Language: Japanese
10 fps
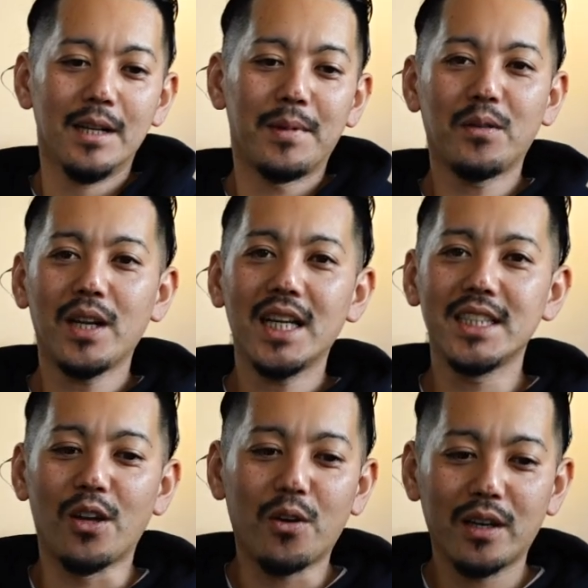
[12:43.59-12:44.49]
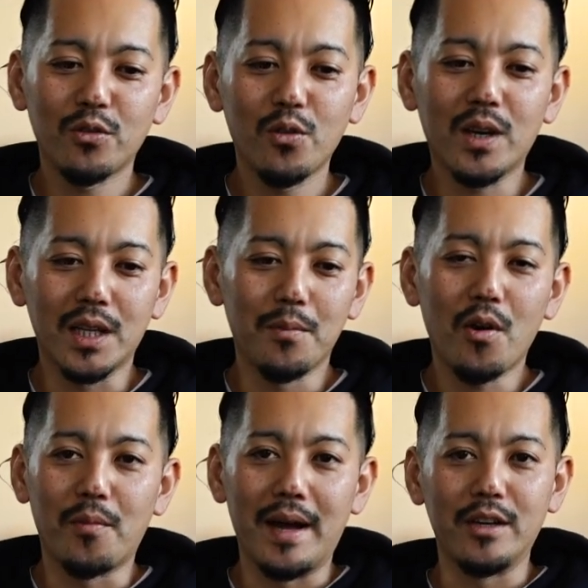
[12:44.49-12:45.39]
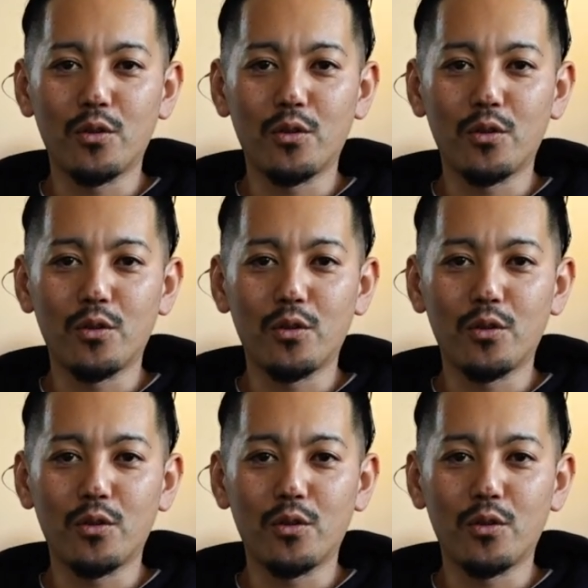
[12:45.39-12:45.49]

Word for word: まあ、こんな感じで他の動画でも、まあ、